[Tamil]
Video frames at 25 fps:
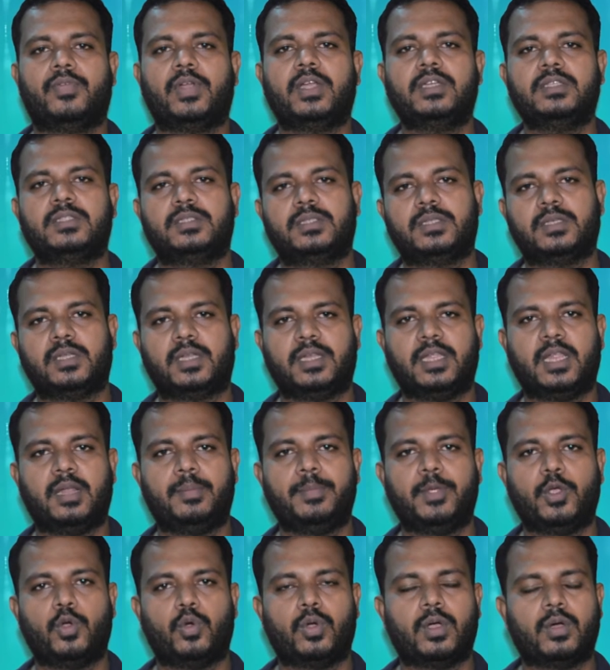ஃப்ரெண்ட்ஸ்
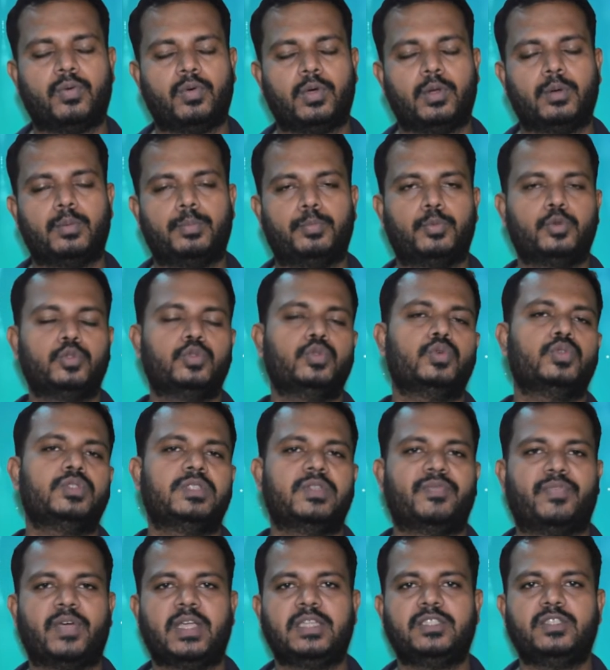ரியல்மி அவங்க ஒரு புது
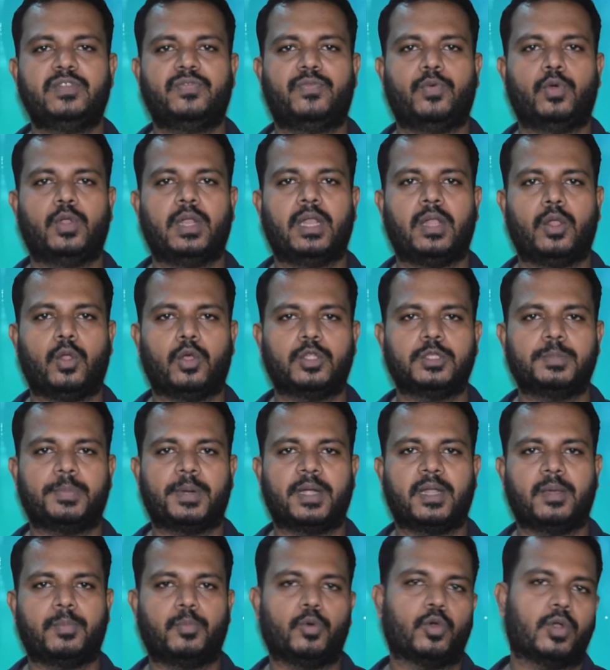ஃபைவ் ஜி ஃபோனை லான்ச்
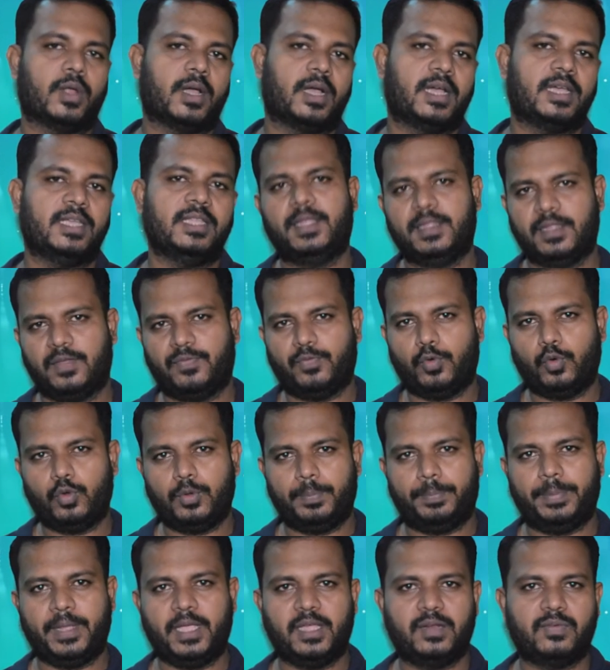பண்ண போகிறாங்க இந்த
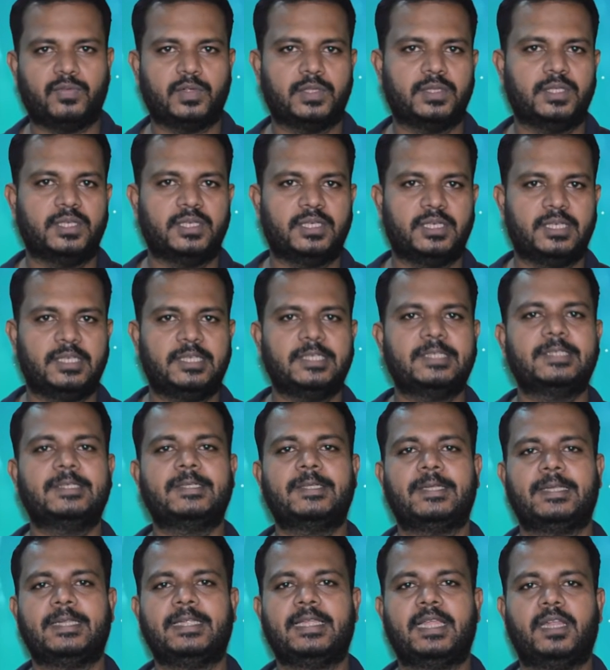ஃபோன் பேர் வந்துட்டு
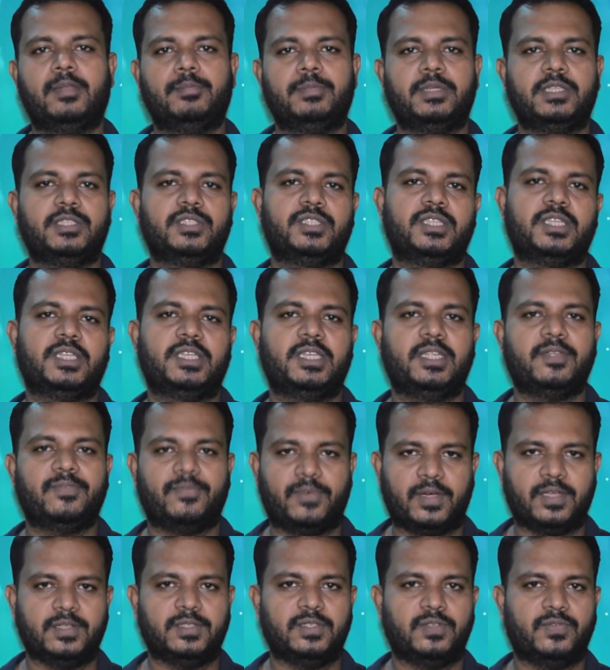ரியல்மி ஜிடி
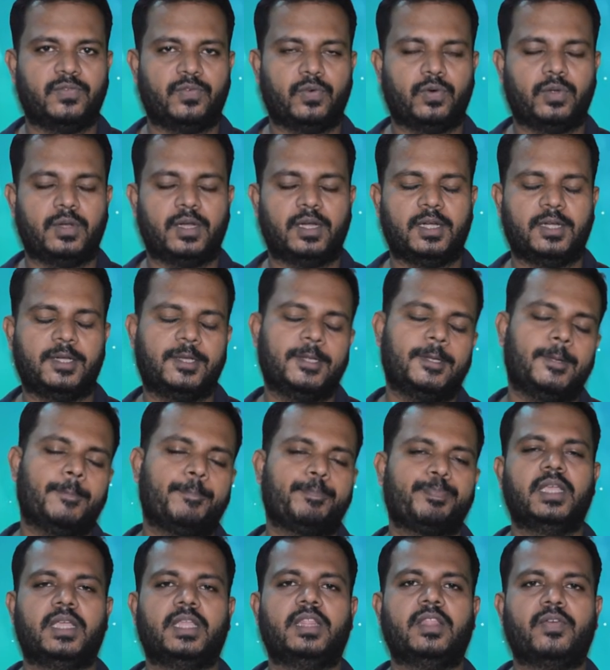ஃபைவ் ஜி ஃபோன்ட்டு
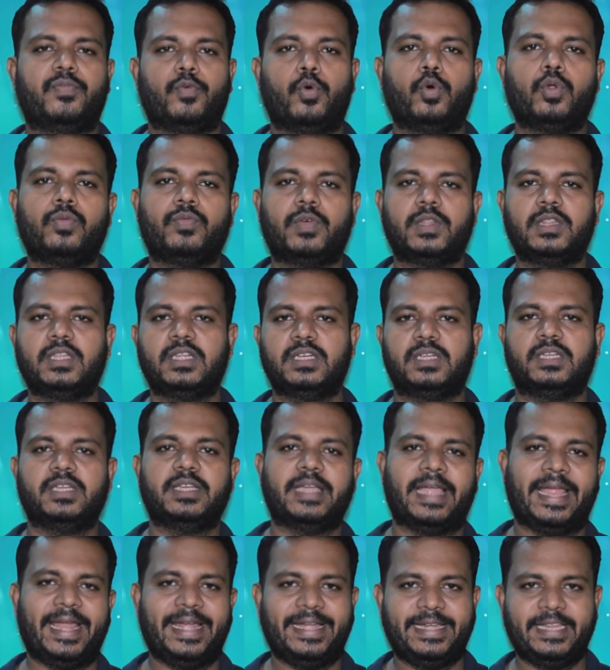இந்த ஃபோன் வந்துட்டு
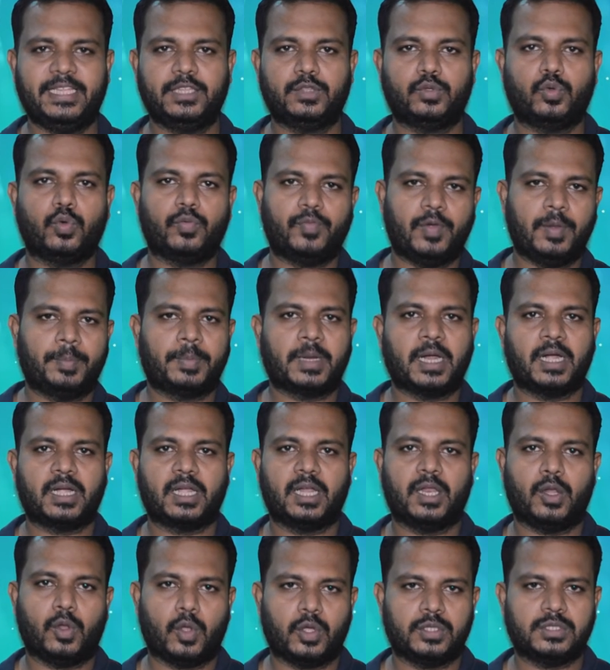எயிட்டீன்த்க்கும்
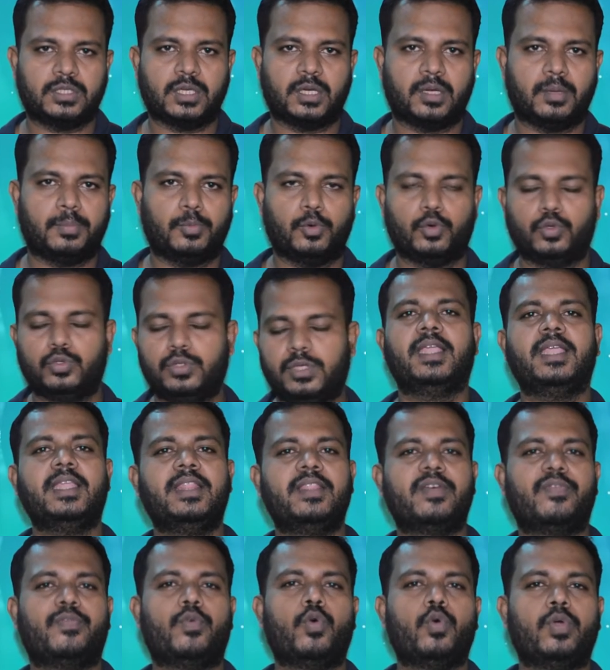ஃப்ளிப்கார்ட்டில் லான்ச் ஆக போகுது
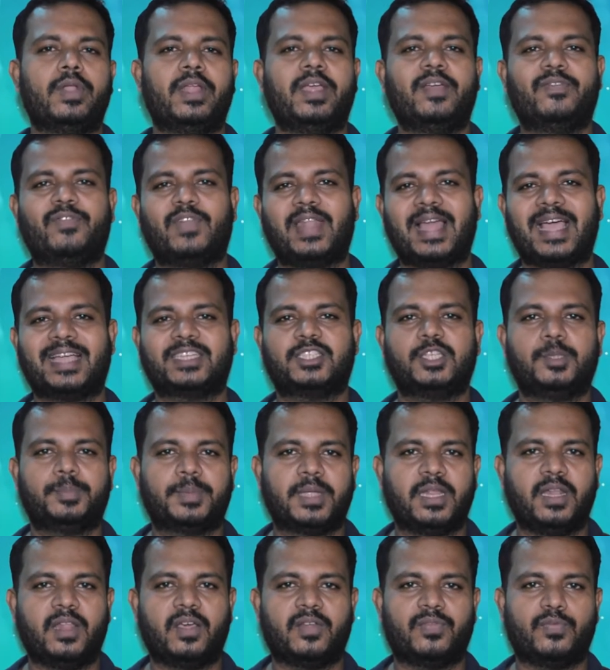இந்த ஃபோனு
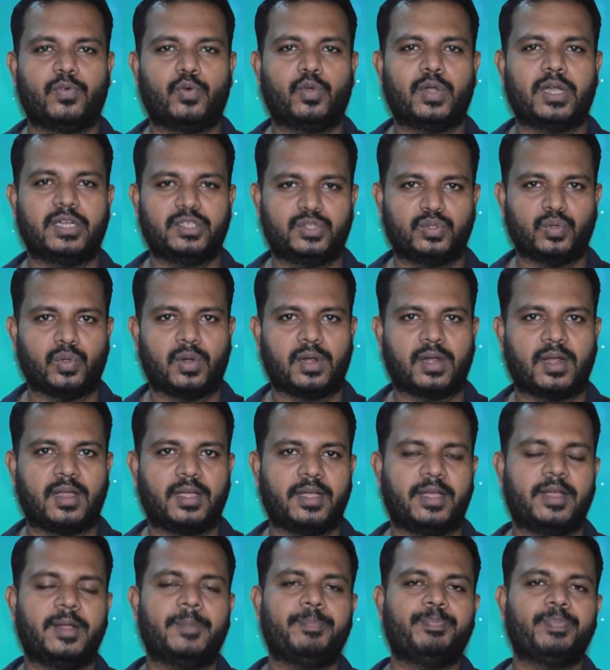ஃப்ளாக்ஷிப் கில்லர் ஃபோன்
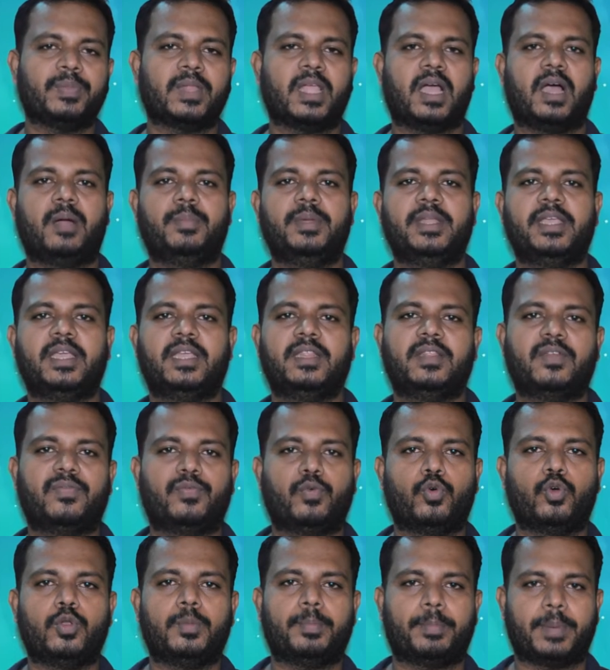சொல்கிறாங்க அப்படியே இந்த
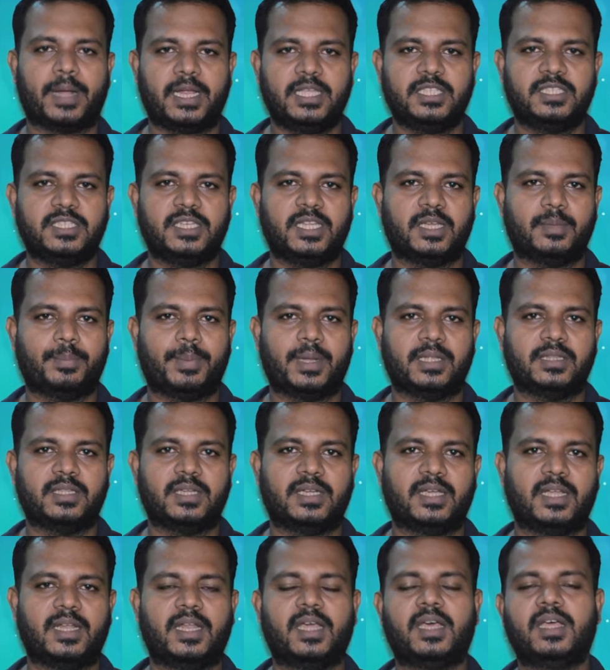ஃபோன் ப்ரைஸ் நீங்கள்
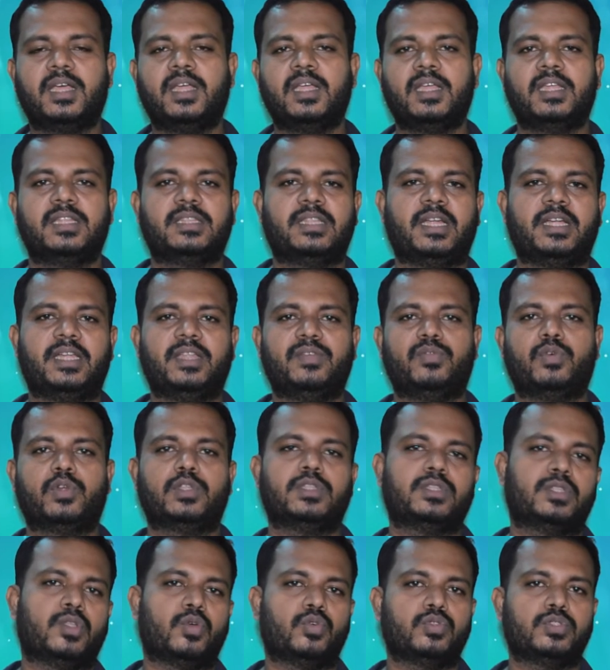பார்த்தீங்கன்னா தேர்ட்டி
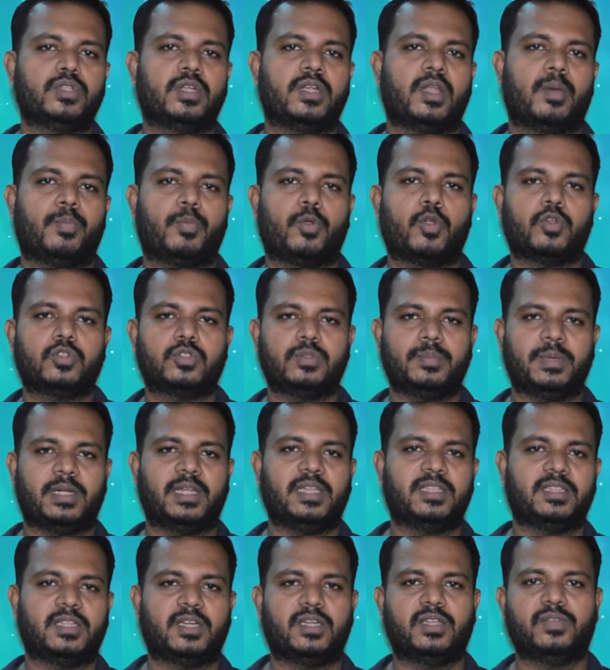ஒன் தௌசண்ட்
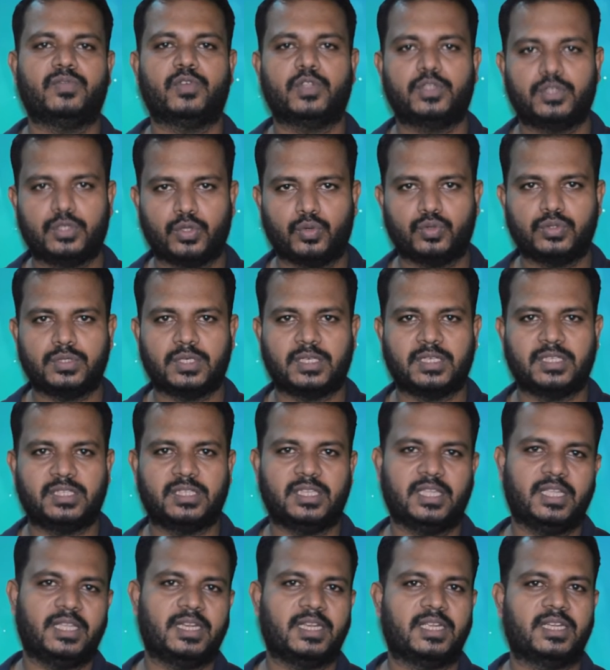அப்ராக்சிமேட்லி தேர்ட்டி ஒன் தௌசண்ட்
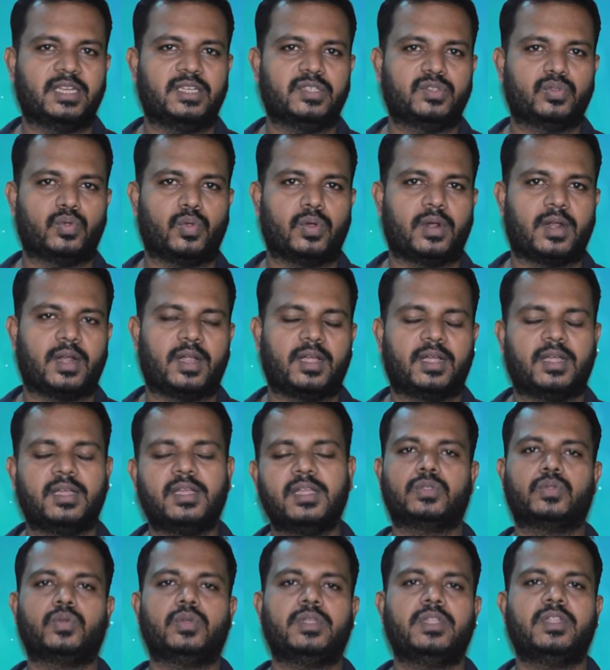இருக்குன்னு சொல்கிறாங்க
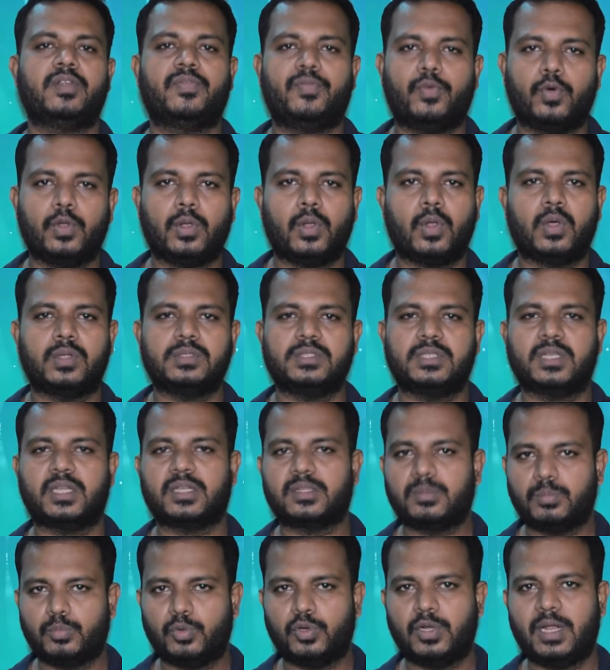ஸோ இந்த ஃபோன் லான்ச்
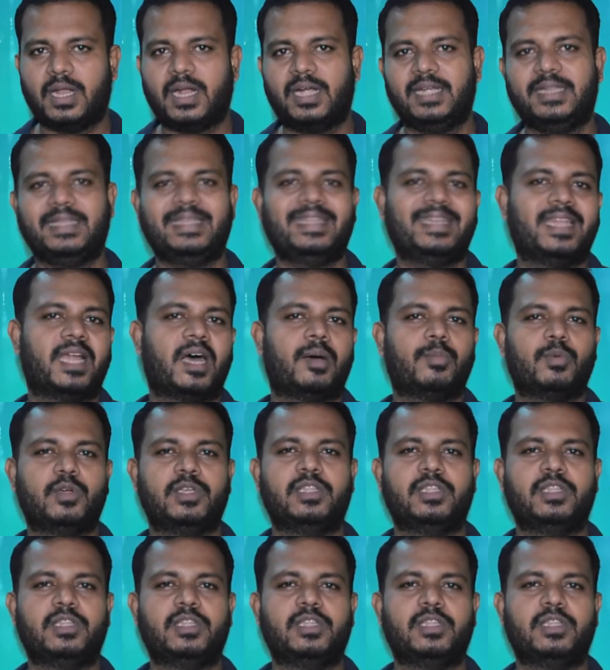ஆகிறதுக்கு முன்னாடி நாம்